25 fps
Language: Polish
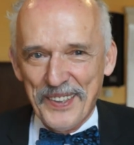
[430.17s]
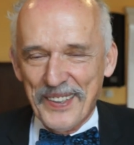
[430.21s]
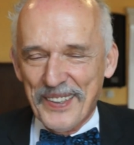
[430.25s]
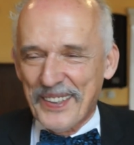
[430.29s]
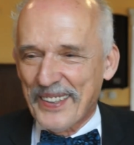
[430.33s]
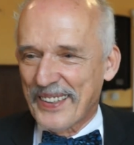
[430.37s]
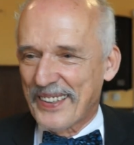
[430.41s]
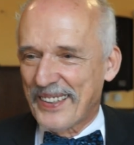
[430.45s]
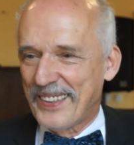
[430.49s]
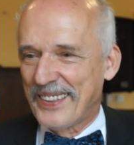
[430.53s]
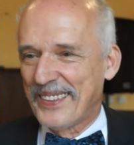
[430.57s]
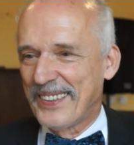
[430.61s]
A,
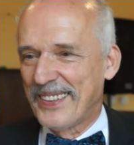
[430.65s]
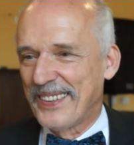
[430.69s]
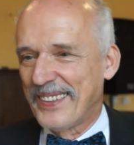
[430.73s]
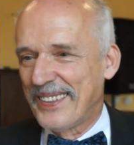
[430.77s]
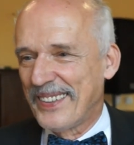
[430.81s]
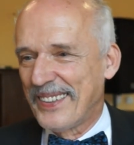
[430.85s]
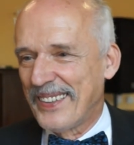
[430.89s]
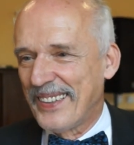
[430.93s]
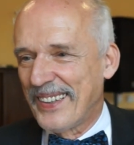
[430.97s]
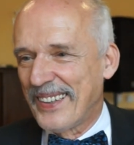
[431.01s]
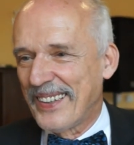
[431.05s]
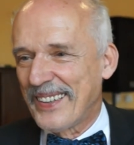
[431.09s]
to jest czysta
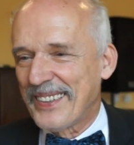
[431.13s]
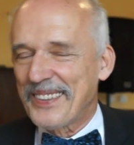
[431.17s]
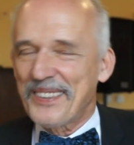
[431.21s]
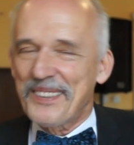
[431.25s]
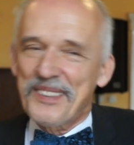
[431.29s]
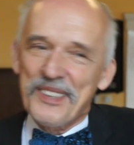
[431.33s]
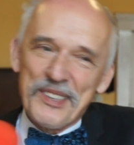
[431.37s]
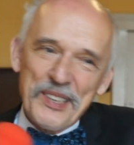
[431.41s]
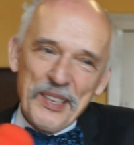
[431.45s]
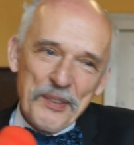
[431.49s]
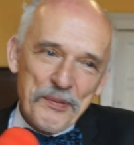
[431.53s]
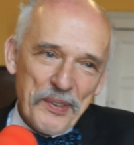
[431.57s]
fantazja,
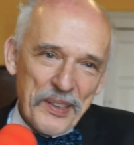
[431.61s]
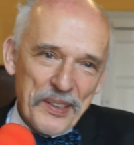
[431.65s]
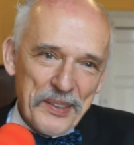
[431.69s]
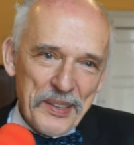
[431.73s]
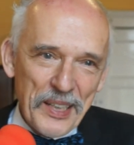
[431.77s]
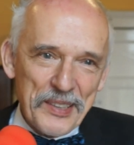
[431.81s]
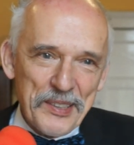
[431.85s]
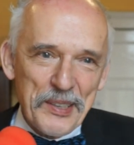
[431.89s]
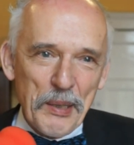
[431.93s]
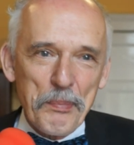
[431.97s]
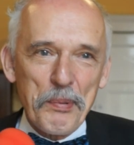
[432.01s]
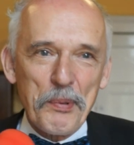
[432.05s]
tak? Czysta
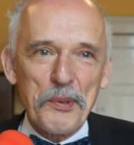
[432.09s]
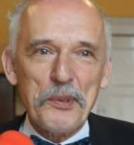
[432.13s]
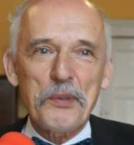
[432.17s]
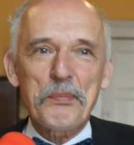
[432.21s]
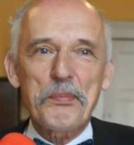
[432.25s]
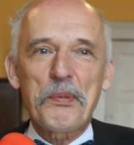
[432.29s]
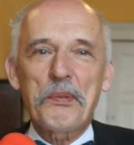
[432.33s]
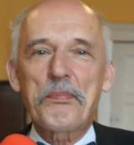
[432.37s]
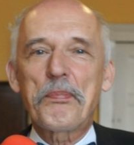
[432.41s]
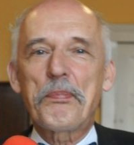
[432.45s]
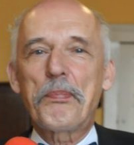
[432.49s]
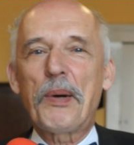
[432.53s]
fantazja, po
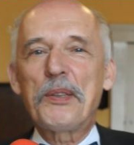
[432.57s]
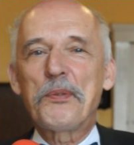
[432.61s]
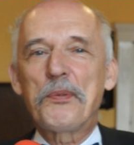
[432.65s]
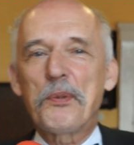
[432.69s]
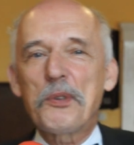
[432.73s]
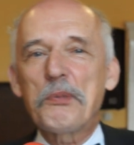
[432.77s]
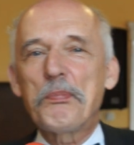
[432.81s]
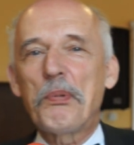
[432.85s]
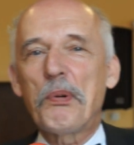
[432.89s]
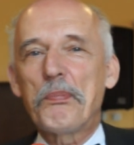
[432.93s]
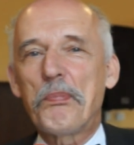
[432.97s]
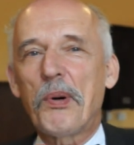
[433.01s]
prostu pan
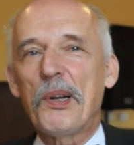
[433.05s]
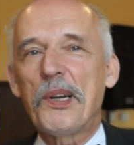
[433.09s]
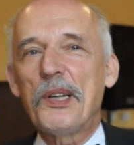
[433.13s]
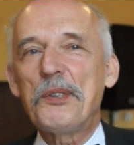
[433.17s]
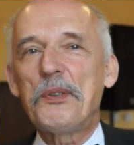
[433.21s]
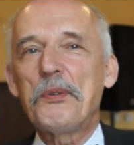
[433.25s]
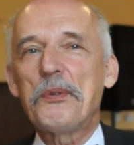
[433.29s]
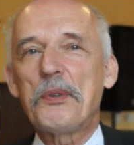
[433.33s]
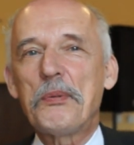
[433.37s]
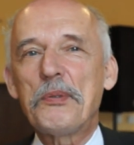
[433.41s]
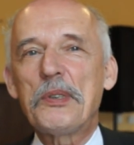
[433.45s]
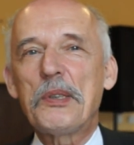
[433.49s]
Tusk
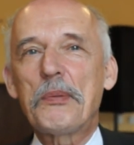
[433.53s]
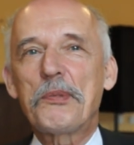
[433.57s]
polecił im,